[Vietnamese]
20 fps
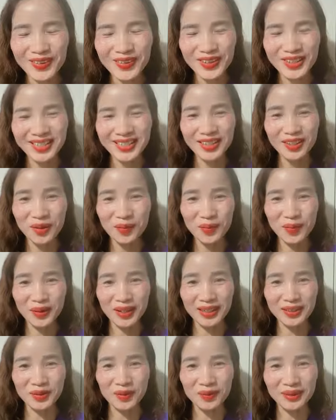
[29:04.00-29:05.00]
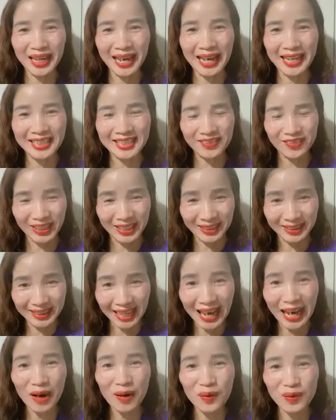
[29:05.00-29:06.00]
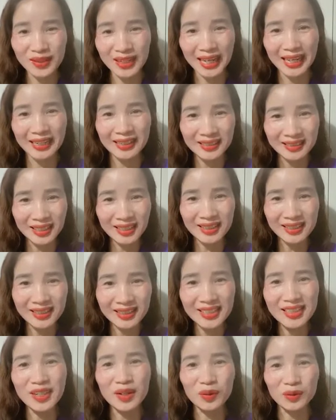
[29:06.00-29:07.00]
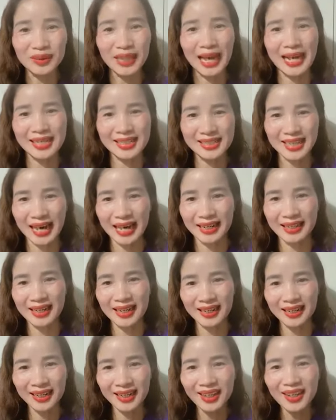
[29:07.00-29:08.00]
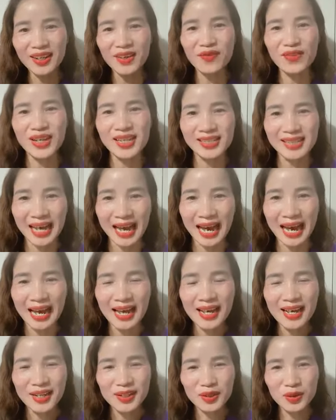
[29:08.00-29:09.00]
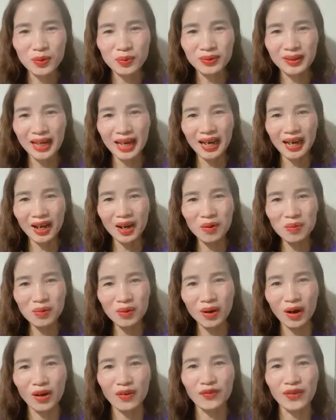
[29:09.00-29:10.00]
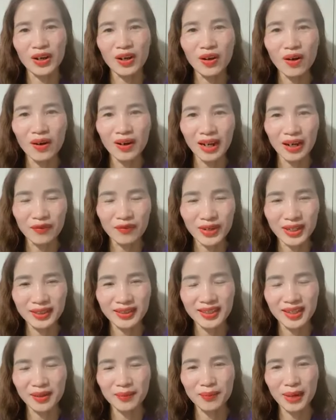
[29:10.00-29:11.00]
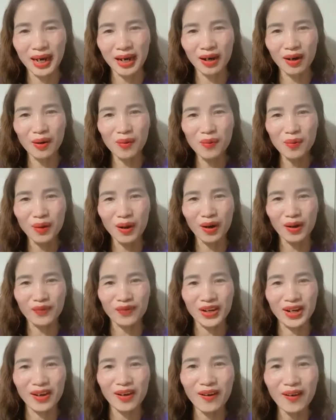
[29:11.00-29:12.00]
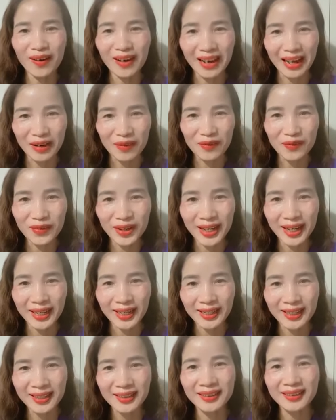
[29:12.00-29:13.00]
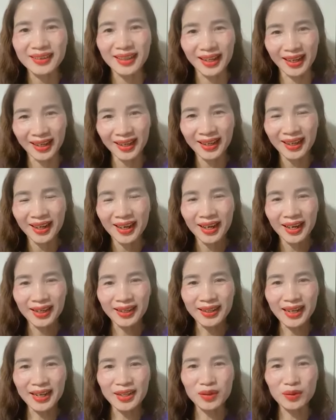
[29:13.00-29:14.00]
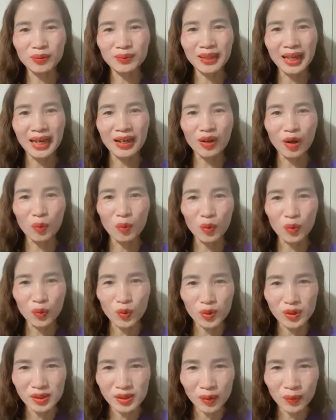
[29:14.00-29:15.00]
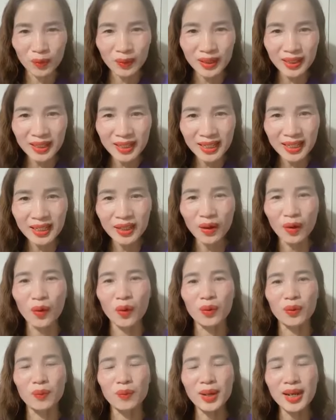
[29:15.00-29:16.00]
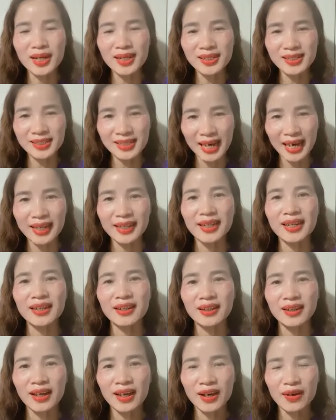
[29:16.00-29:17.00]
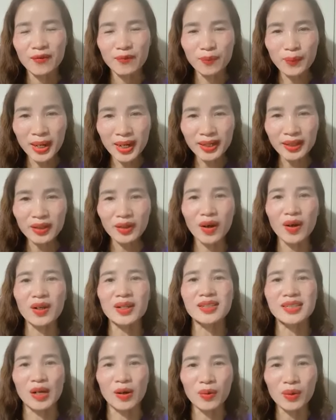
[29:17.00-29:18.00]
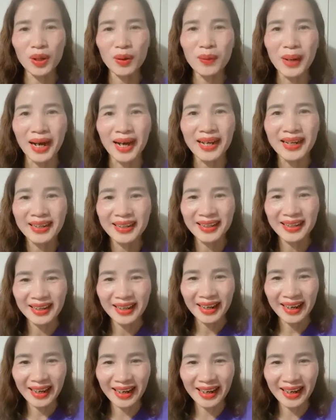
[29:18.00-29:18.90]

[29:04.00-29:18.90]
Quý cô chú anh chị có muốn là chúng ta phải tạo ra rất nhiều tài sản để khi về già chúng ta không còn phải lo lắng về tiền bạc, không còn phải lo lắng về kinh tế, để chúng ta có một cuộc sống yên ổn bên gia đình, bên con cháu không ạ? À?